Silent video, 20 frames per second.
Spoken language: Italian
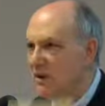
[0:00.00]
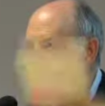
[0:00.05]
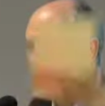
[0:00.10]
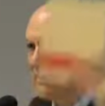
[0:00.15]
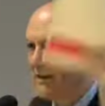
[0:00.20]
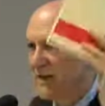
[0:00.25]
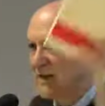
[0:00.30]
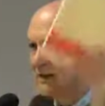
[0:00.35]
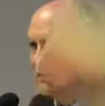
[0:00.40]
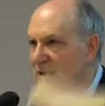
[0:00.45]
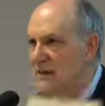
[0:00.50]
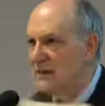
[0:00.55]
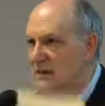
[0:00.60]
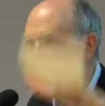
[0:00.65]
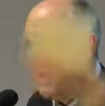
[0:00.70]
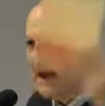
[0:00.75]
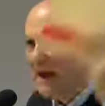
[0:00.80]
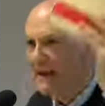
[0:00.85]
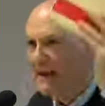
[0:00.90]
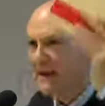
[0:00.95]
nel
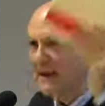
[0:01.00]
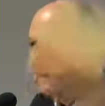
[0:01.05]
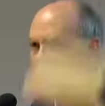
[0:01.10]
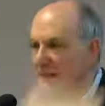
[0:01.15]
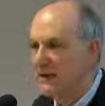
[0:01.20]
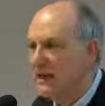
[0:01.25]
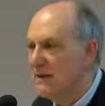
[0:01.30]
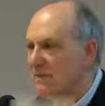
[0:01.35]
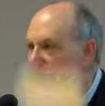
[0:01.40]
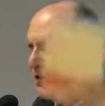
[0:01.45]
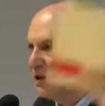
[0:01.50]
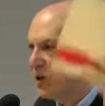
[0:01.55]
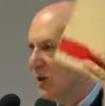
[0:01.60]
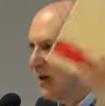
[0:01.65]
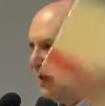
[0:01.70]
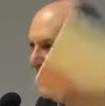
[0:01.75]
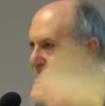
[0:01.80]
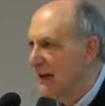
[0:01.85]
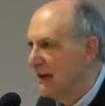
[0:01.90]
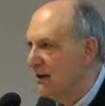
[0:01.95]
66, che clima
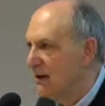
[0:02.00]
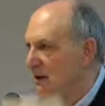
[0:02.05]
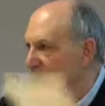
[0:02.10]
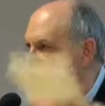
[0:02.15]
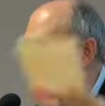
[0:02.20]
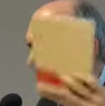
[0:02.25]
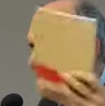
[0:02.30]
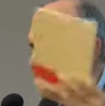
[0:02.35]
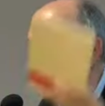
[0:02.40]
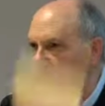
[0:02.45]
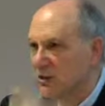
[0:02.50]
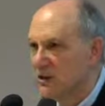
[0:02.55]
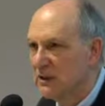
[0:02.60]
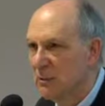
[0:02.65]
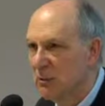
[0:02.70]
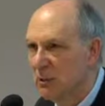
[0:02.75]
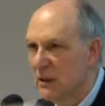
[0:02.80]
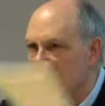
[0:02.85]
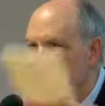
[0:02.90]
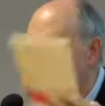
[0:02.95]
c'era, che cosa, cosa
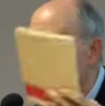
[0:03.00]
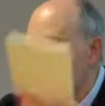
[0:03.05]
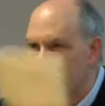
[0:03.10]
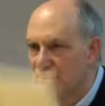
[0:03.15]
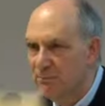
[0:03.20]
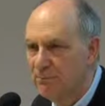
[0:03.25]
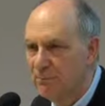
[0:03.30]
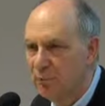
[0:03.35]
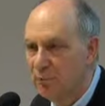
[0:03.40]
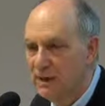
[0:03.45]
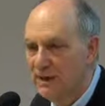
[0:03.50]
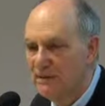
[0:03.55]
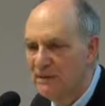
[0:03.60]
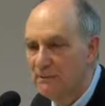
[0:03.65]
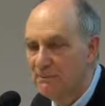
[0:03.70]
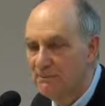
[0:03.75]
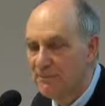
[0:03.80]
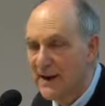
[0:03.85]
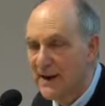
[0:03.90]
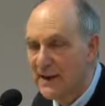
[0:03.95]
bolleva, in, bolleva
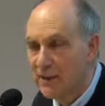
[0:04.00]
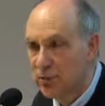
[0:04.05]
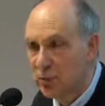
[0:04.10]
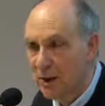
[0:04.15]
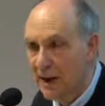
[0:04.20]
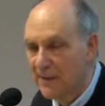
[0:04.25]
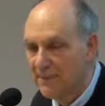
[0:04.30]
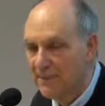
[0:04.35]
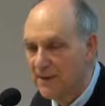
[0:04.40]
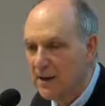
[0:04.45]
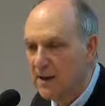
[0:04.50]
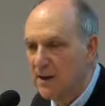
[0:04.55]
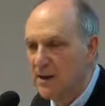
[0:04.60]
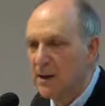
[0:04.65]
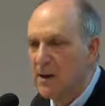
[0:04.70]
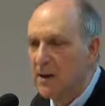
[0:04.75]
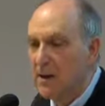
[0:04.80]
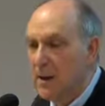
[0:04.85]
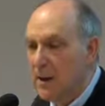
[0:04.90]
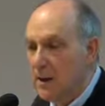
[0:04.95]
in pentola.
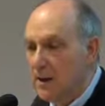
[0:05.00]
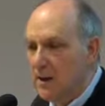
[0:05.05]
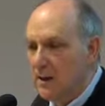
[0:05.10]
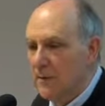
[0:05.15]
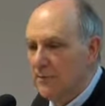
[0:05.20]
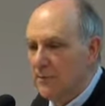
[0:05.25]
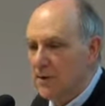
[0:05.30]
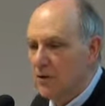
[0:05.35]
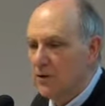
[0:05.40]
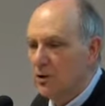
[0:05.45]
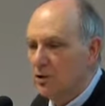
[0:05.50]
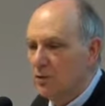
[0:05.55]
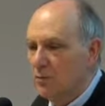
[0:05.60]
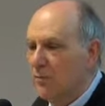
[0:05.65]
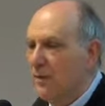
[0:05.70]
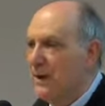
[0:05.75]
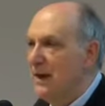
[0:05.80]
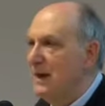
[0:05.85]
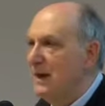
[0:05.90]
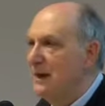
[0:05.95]
Ho detto,
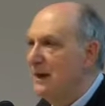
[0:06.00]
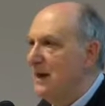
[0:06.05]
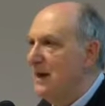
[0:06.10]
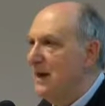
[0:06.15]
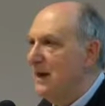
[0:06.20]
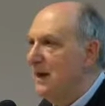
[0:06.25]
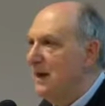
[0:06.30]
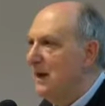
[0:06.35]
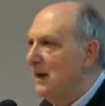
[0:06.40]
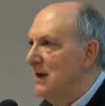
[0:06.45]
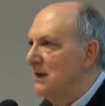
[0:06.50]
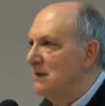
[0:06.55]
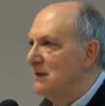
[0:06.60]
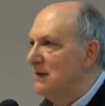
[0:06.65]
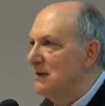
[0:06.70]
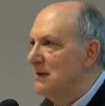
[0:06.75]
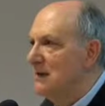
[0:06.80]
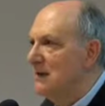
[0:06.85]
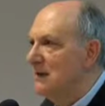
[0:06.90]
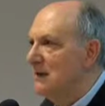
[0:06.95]
per eh, il
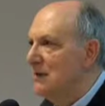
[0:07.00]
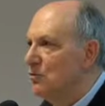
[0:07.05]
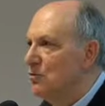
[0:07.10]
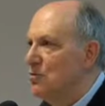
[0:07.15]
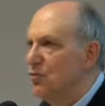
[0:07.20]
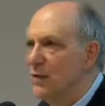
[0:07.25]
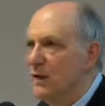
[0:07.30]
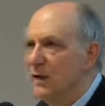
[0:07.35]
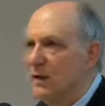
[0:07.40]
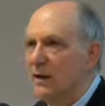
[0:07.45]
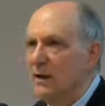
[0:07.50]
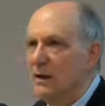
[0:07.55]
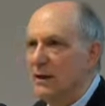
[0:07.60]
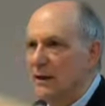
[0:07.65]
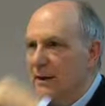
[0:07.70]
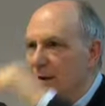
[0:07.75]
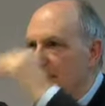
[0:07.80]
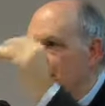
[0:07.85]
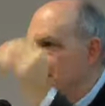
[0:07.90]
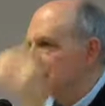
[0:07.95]
72,
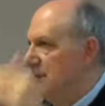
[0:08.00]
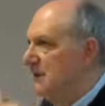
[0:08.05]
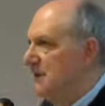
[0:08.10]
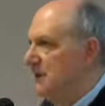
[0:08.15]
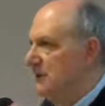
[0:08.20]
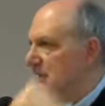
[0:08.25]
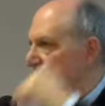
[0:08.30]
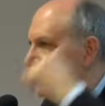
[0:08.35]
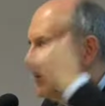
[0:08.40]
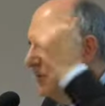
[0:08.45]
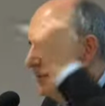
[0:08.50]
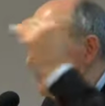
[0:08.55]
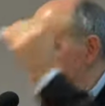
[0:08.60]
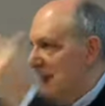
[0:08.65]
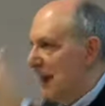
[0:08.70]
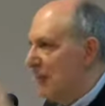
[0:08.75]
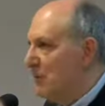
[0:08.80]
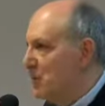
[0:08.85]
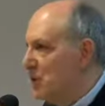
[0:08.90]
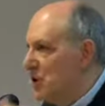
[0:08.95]
ehm,
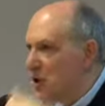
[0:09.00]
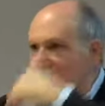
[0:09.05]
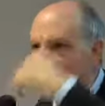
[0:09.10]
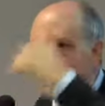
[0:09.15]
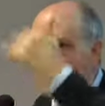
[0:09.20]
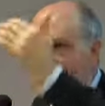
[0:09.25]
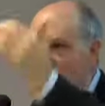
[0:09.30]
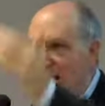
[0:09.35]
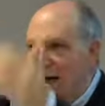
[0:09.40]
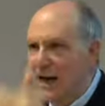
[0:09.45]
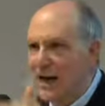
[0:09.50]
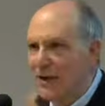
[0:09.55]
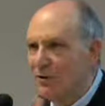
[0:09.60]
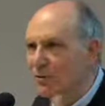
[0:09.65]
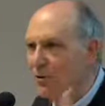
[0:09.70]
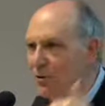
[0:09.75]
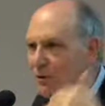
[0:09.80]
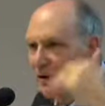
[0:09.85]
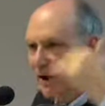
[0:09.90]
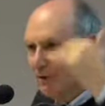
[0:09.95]
sentiamoci
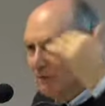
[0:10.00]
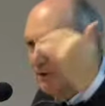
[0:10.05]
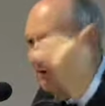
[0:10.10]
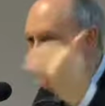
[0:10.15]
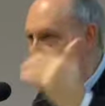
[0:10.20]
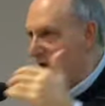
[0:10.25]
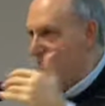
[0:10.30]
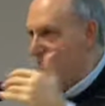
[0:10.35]
Celentano, ecco,